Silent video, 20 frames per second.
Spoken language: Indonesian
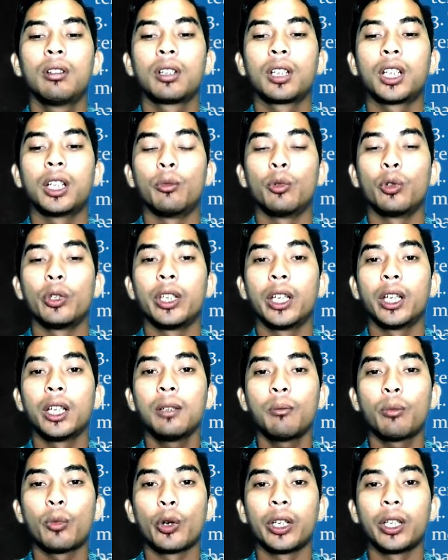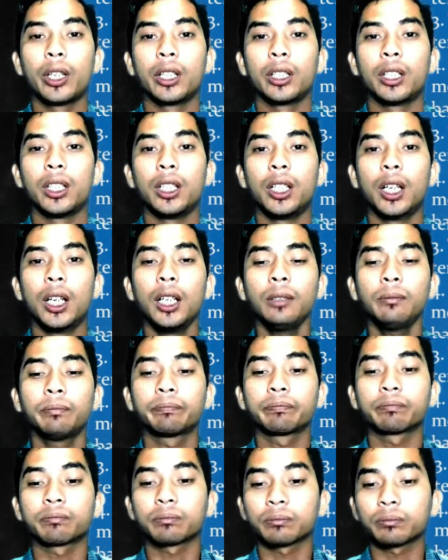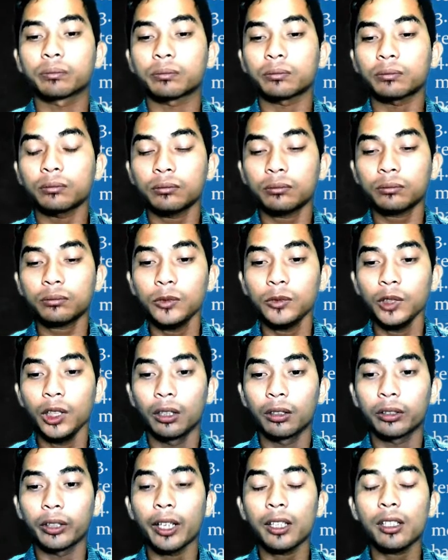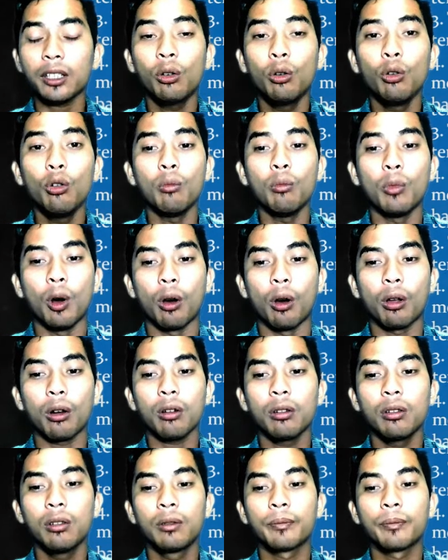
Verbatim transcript: Kemudian poin ketiga, teks humor